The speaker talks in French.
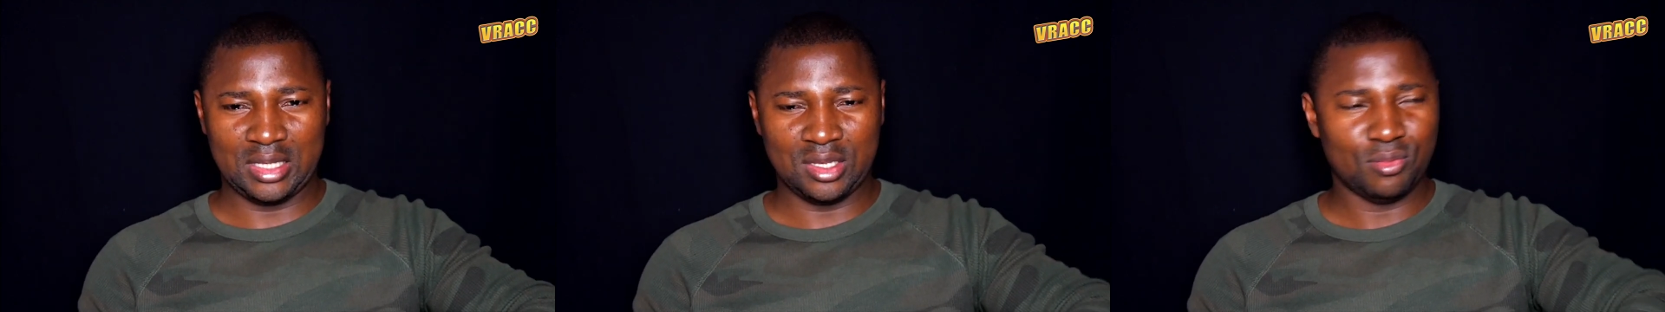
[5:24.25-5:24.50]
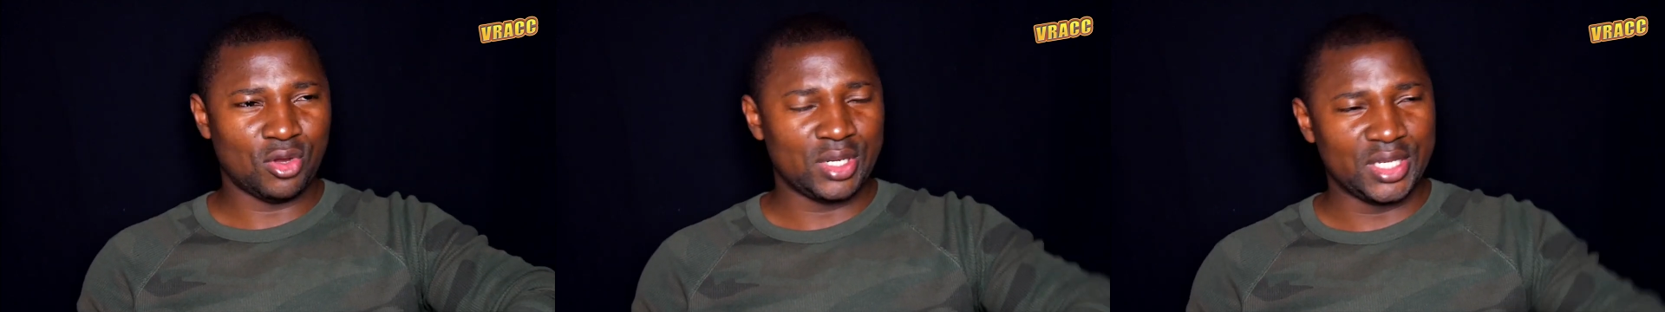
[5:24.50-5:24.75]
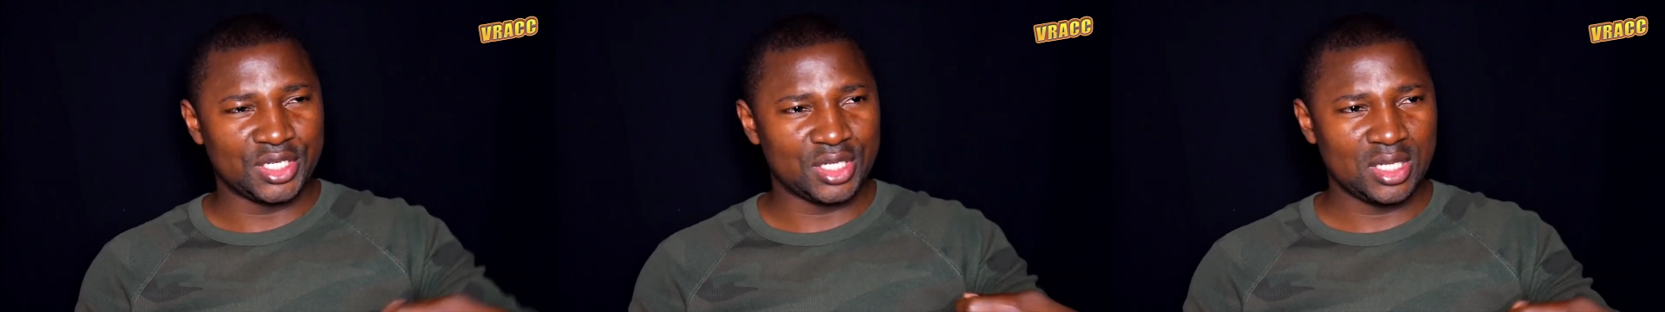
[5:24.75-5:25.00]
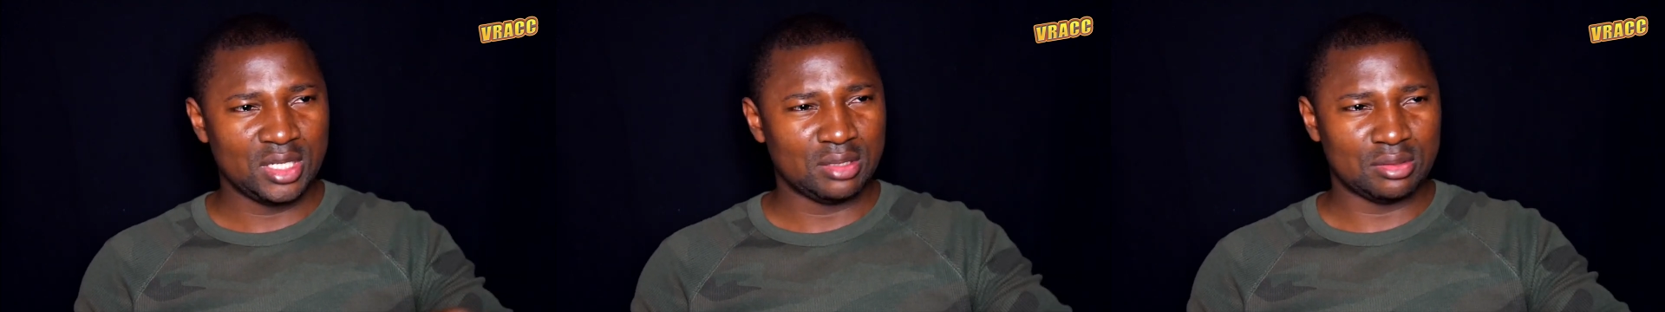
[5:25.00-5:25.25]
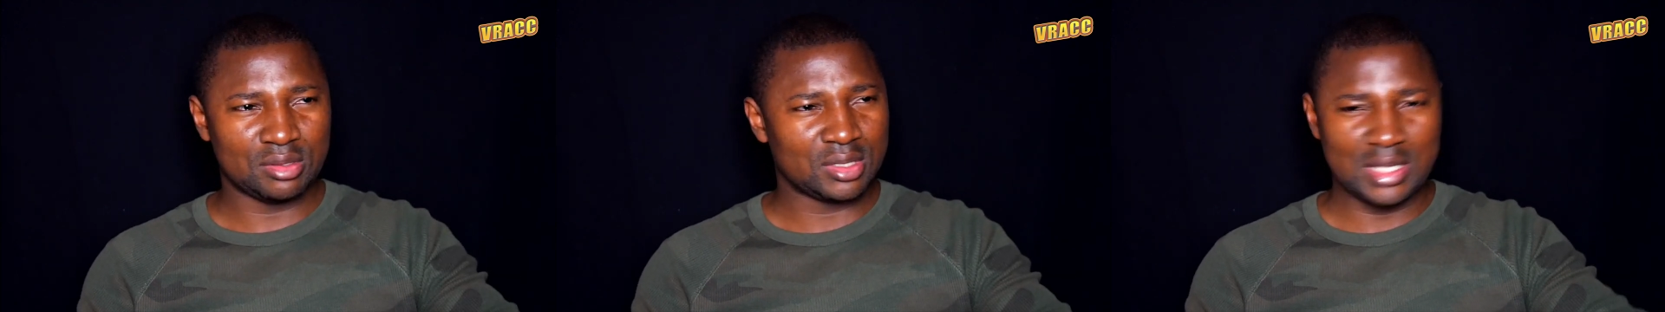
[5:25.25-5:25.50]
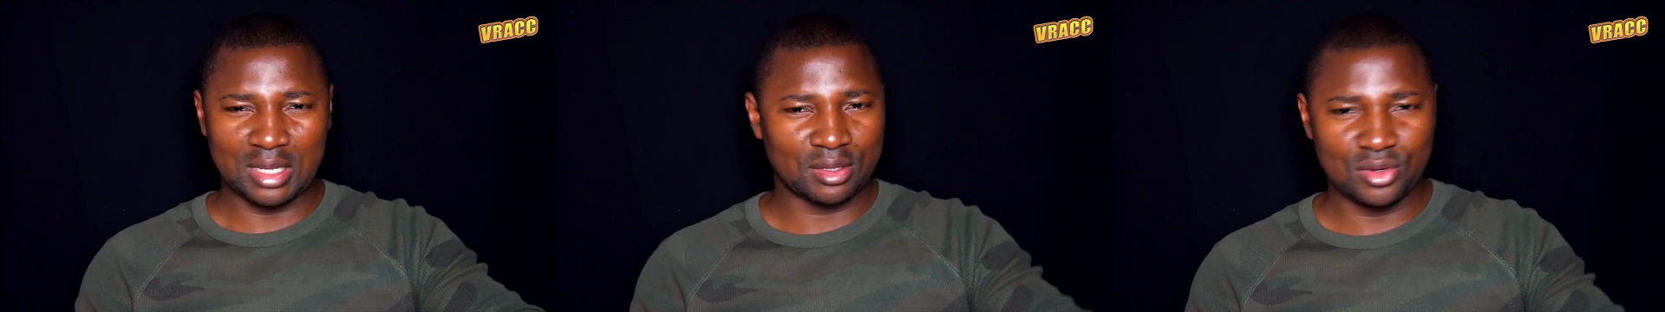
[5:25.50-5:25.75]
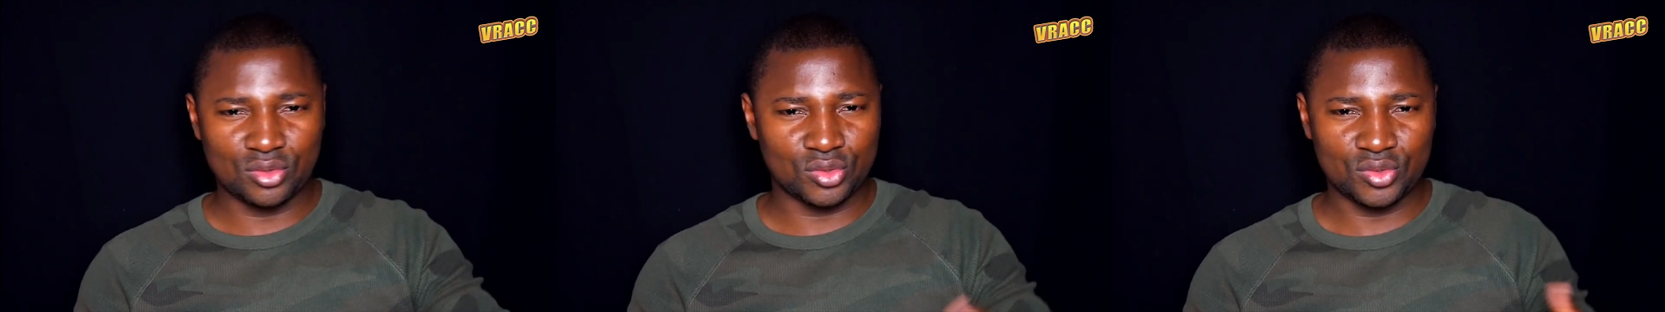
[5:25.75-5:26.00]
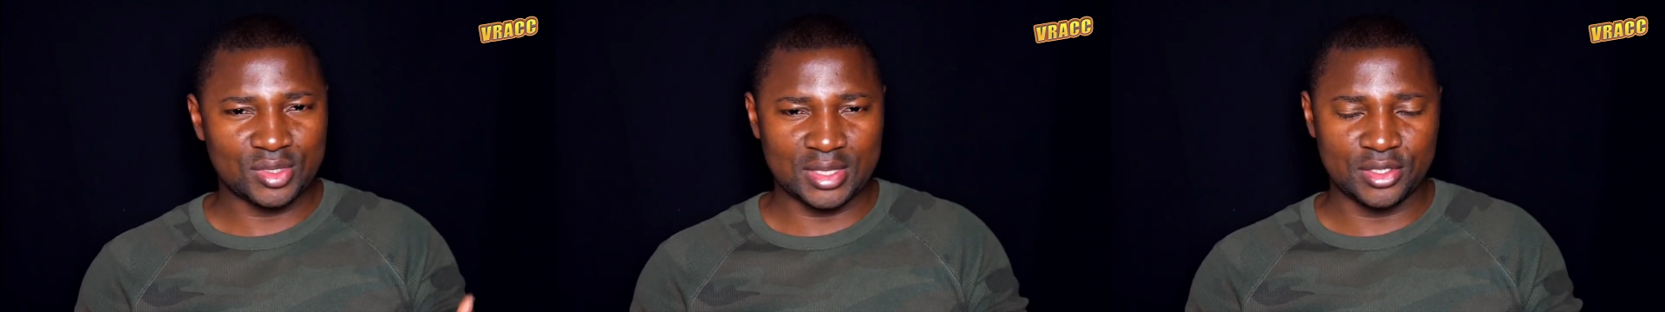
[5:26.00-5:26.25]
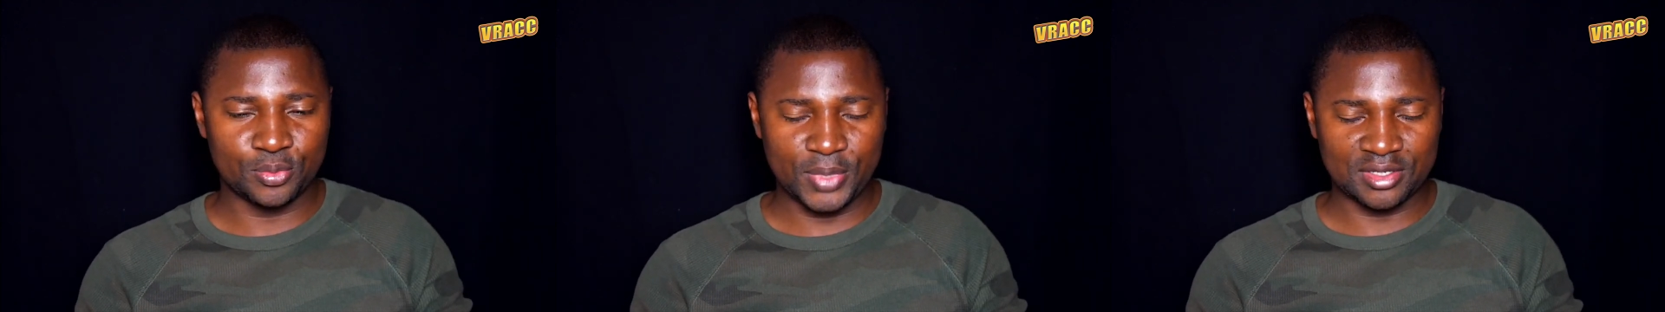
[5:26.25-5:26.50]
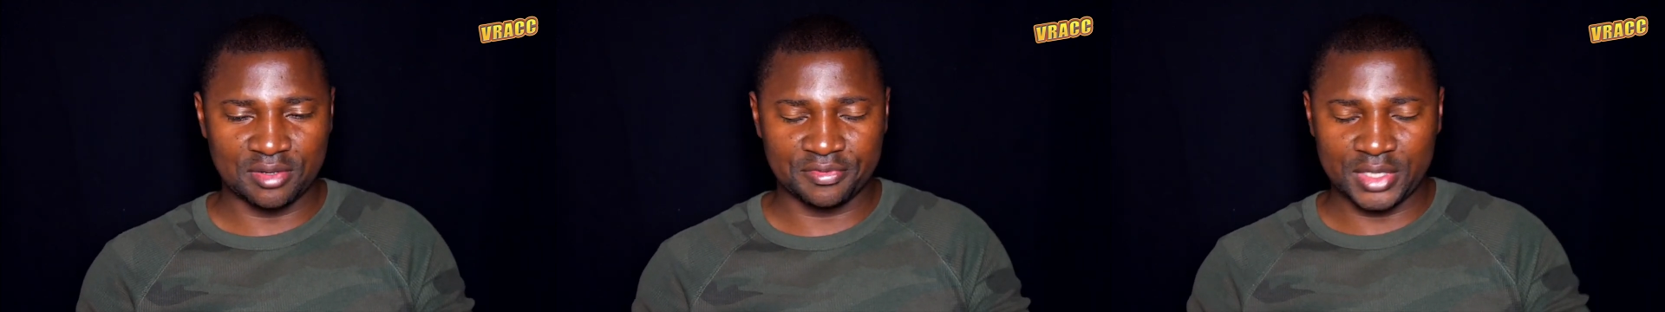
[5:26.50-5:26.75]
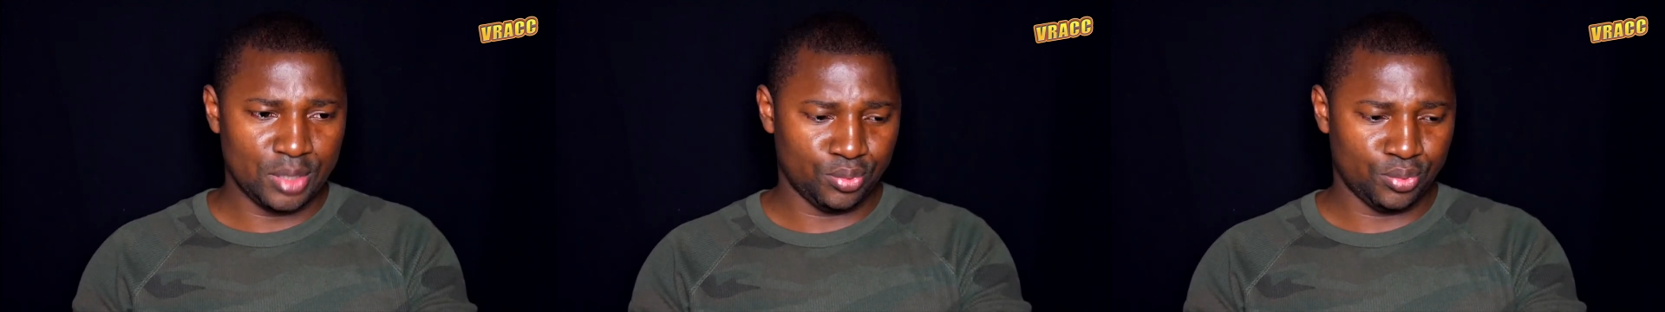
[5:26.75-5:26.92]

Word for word: tellement léger. Il y a quelque chose qui se passe en fait.